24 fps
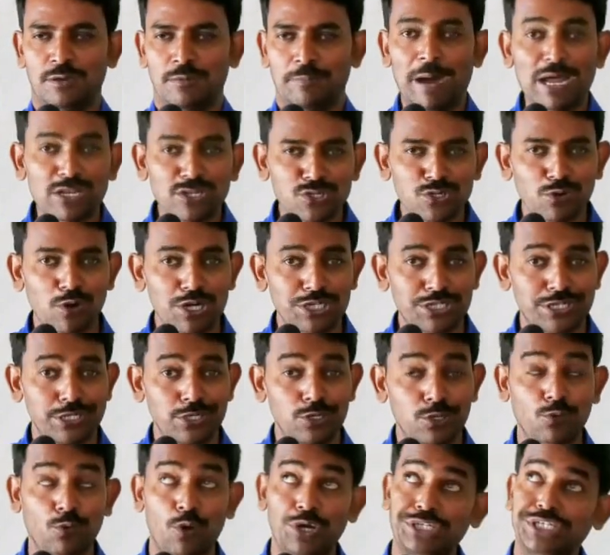పర్సు
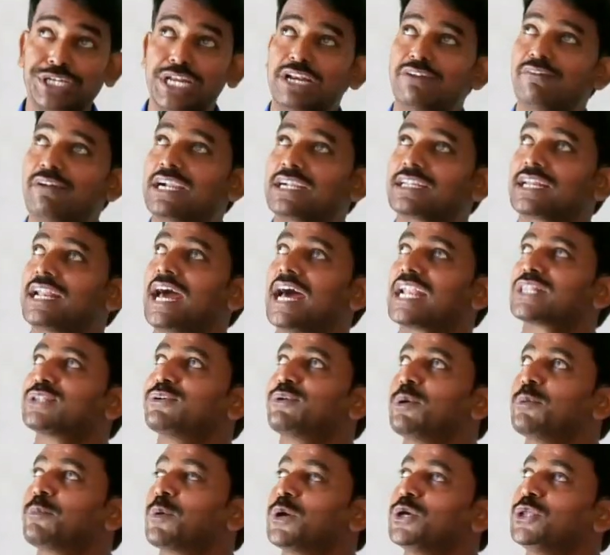కొట్టిండు కొట్టిన వెంటనే
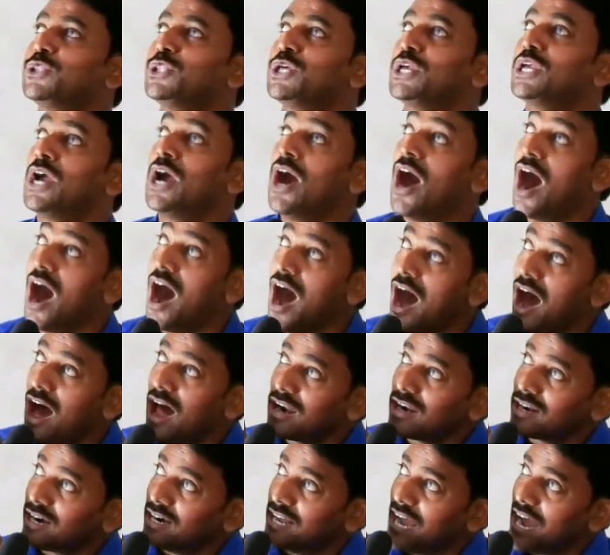అర్థమైపోయింది
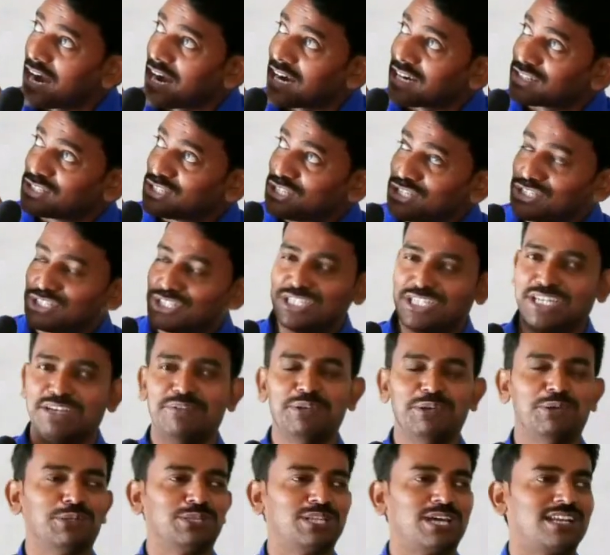ఆల్రెడీ అక్కడ
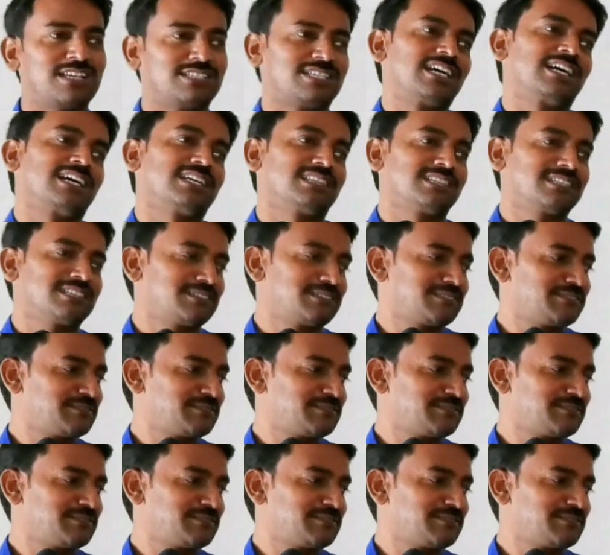సీసీటీవీ ఉందన్న సంగతి